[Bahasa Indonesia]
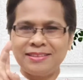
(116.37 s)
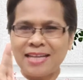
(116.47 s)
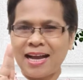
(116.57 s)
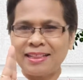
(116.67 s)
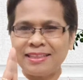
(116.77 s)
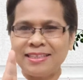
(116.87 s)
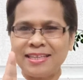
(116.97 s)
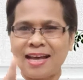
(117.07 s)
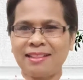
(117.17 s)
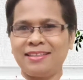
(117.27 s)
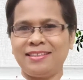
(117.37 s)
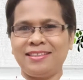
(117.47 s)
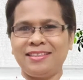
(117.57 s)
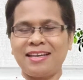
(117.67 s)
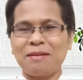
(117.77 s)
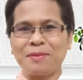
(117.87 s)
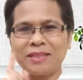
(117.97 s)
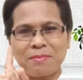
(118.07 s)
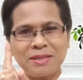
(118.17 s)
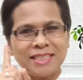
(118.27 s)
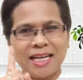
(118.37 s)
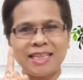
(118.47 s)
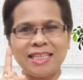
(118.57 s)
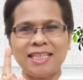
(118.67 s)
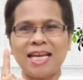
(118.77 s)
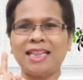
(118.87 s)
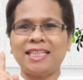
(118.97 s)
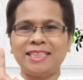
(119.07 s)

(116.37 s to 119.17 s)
jangan tinggi hati ya. Pertama jangan tinggi hati.